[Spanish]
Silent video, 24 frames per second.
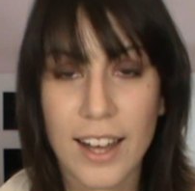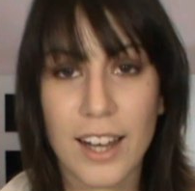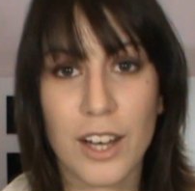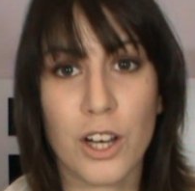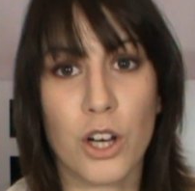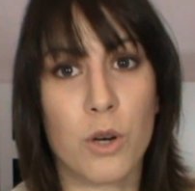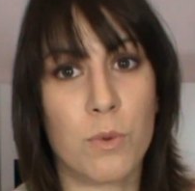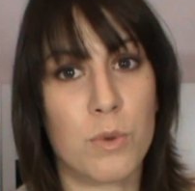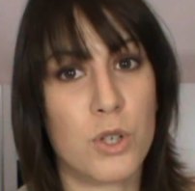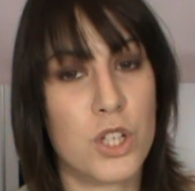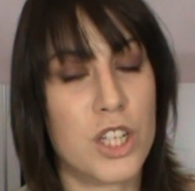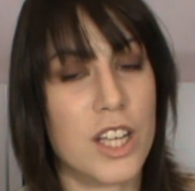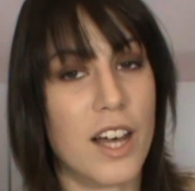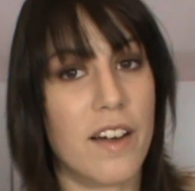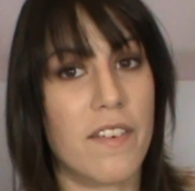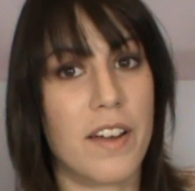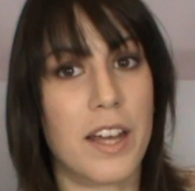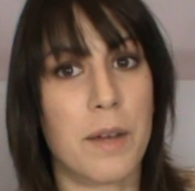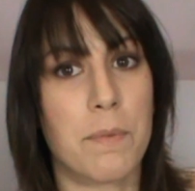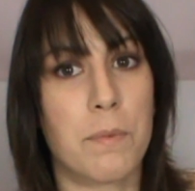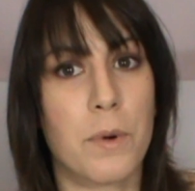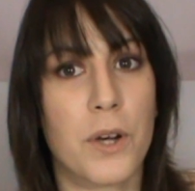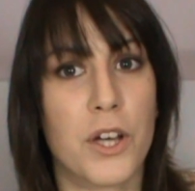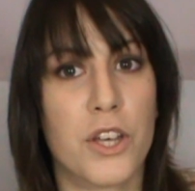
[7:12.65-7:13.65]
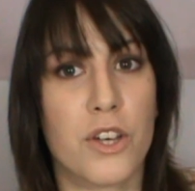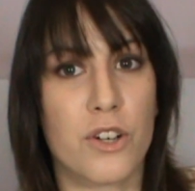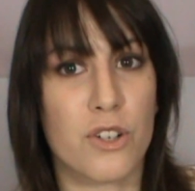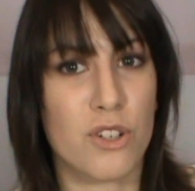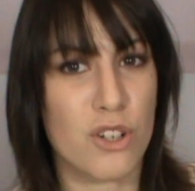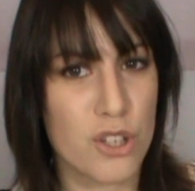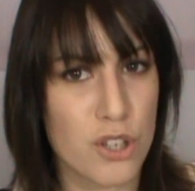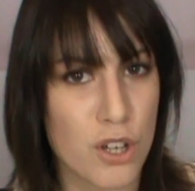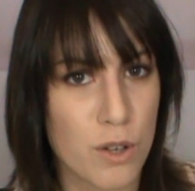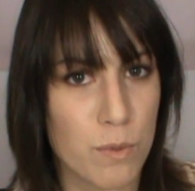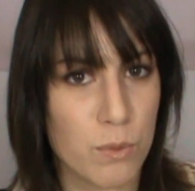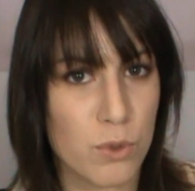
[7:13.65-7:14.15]
Como sabéis, pues yo
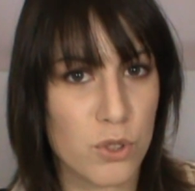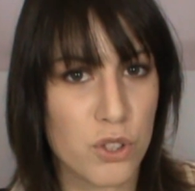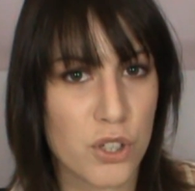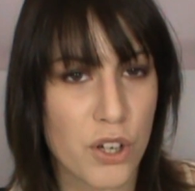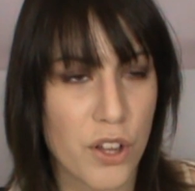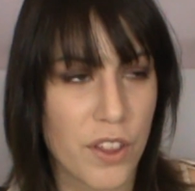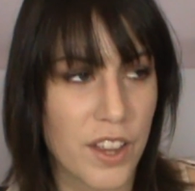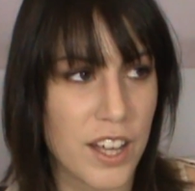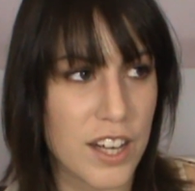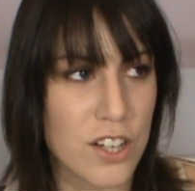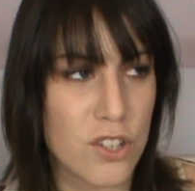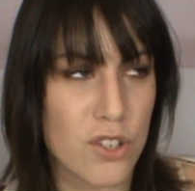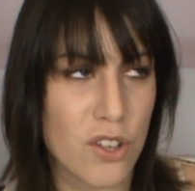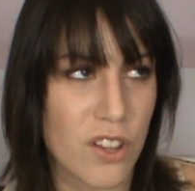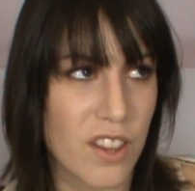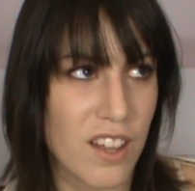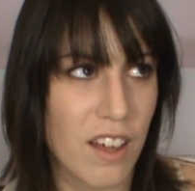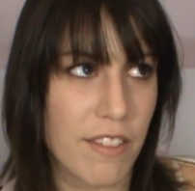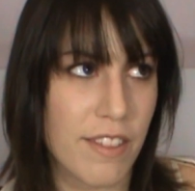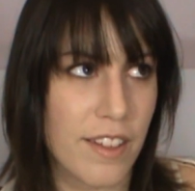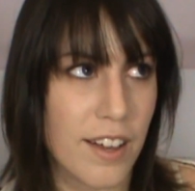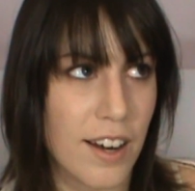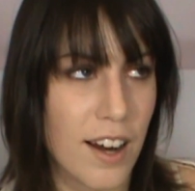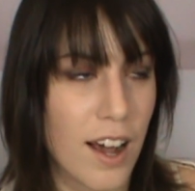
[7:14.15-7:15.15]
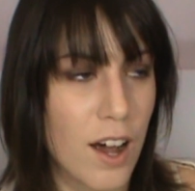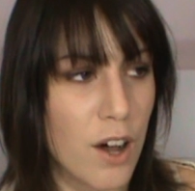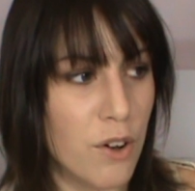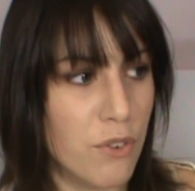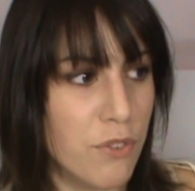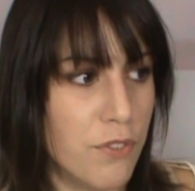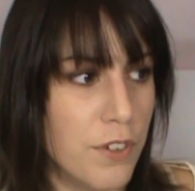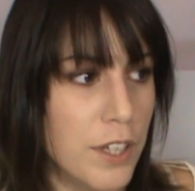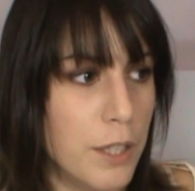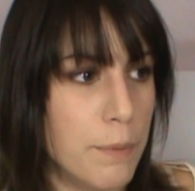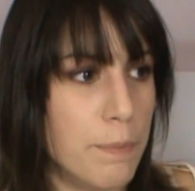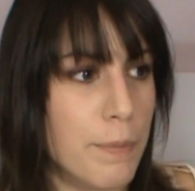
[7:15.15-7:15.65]
no soy mucho de eso, de hacer
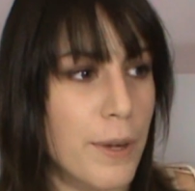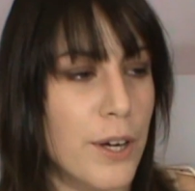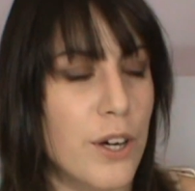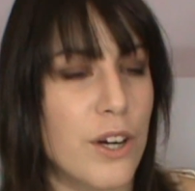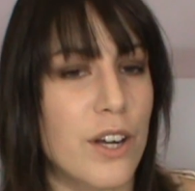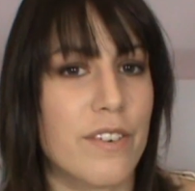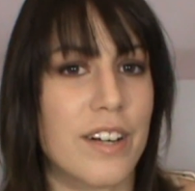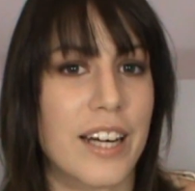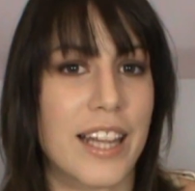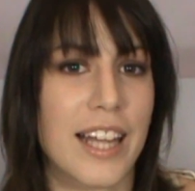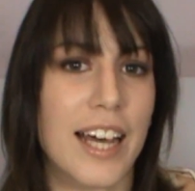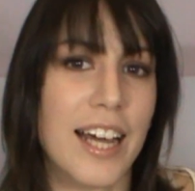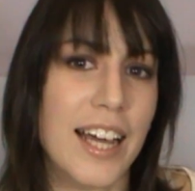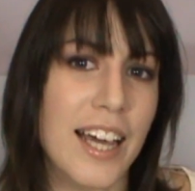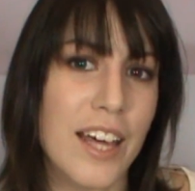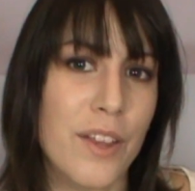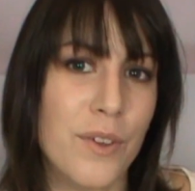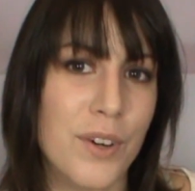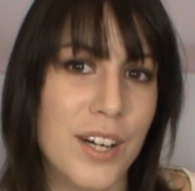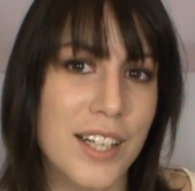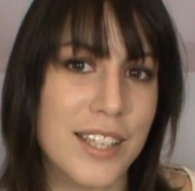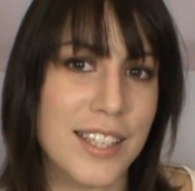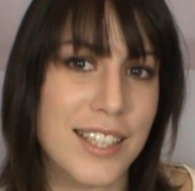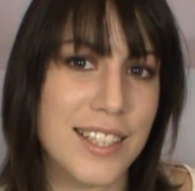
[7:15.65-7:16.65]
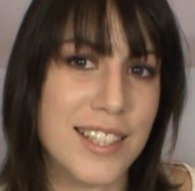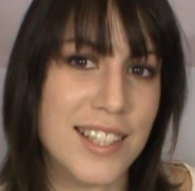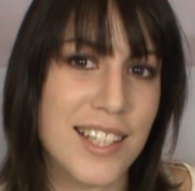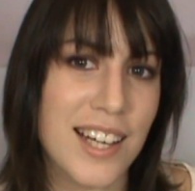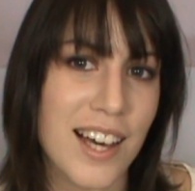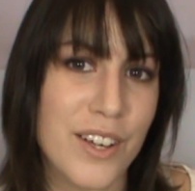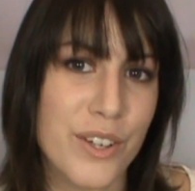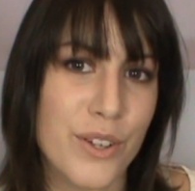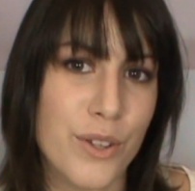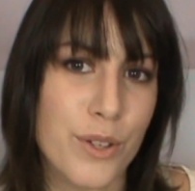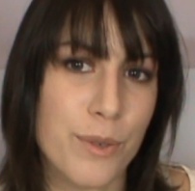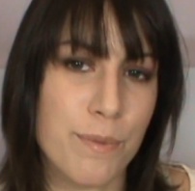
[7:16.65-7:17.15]
outfits, pero la verdad es que durante este
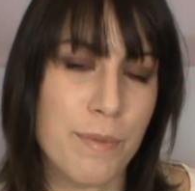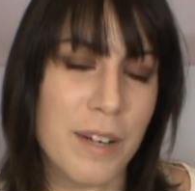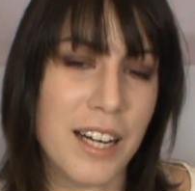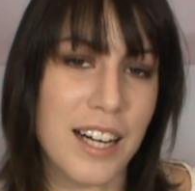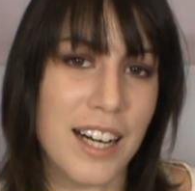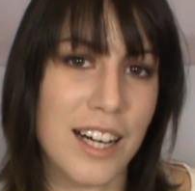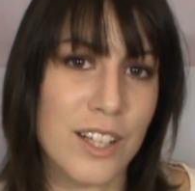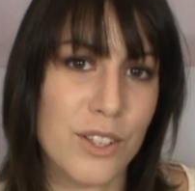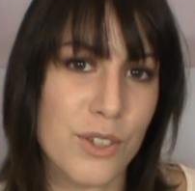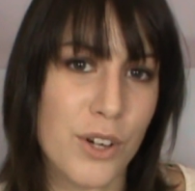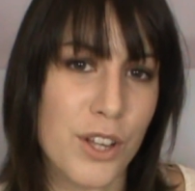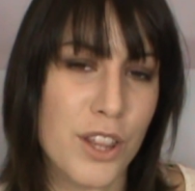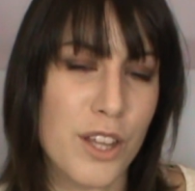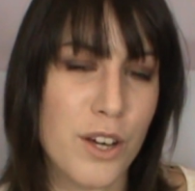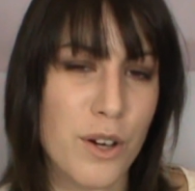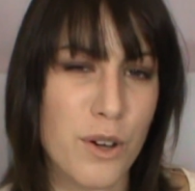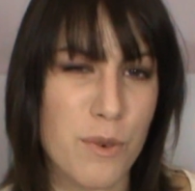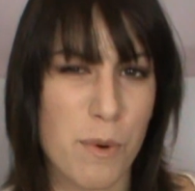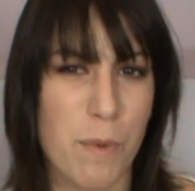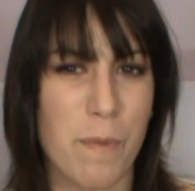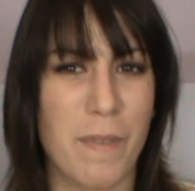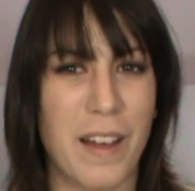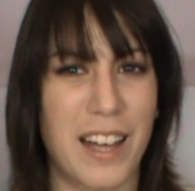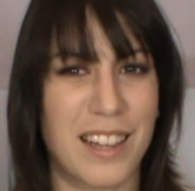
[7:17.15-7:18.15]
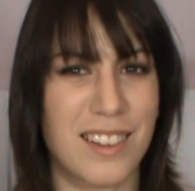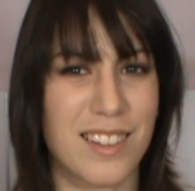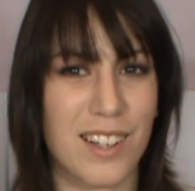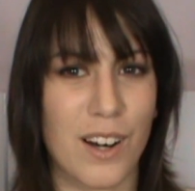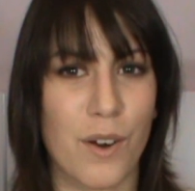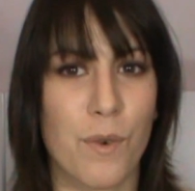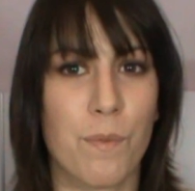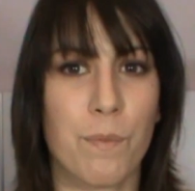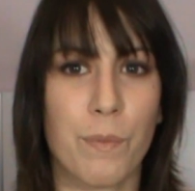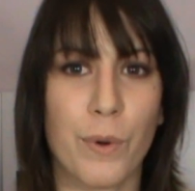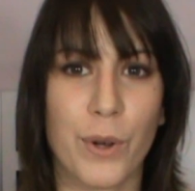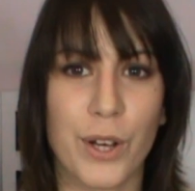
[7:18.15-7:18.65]
año 2014 como me ha
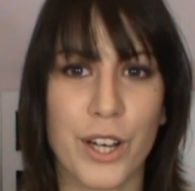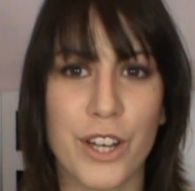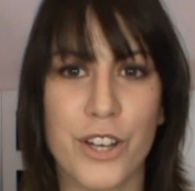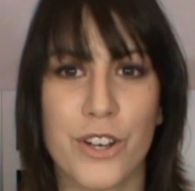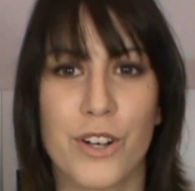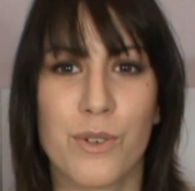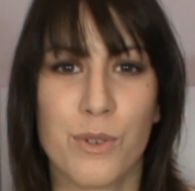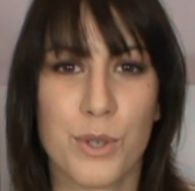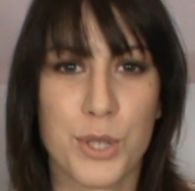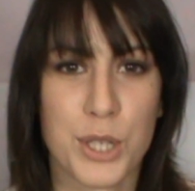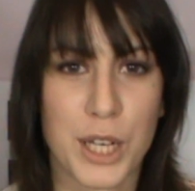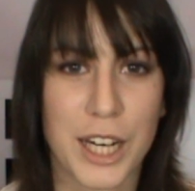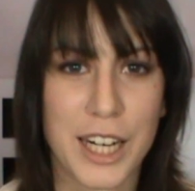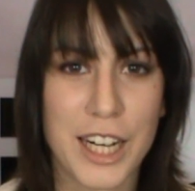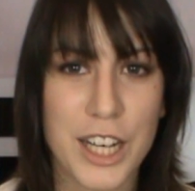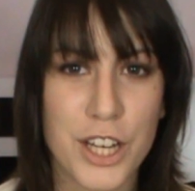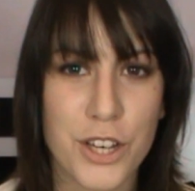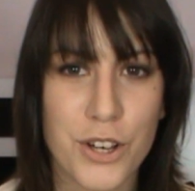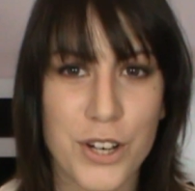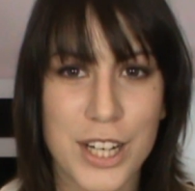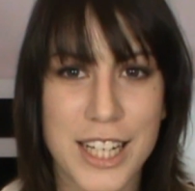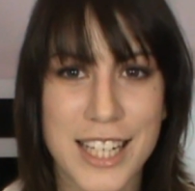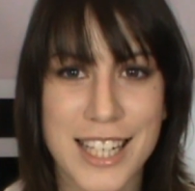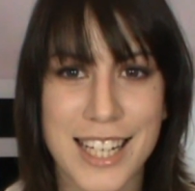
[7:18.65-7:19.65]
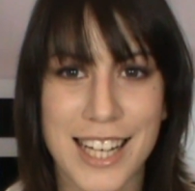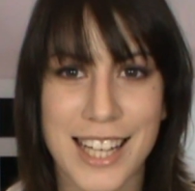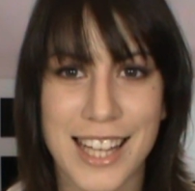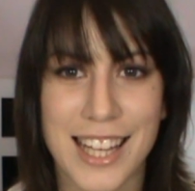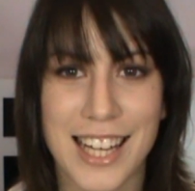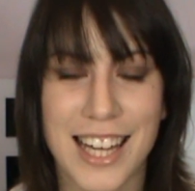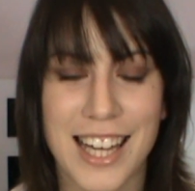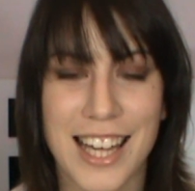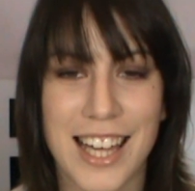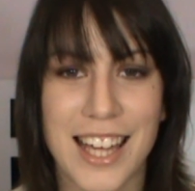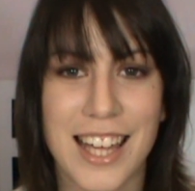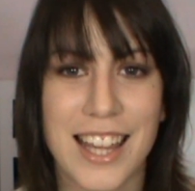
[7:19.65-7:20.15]
entrado un poquillo el gusanillo ese
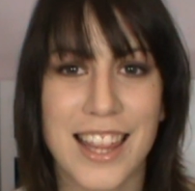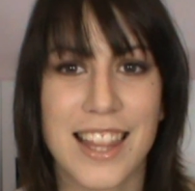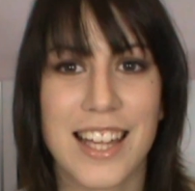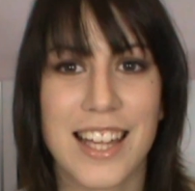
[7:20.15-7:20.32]
de,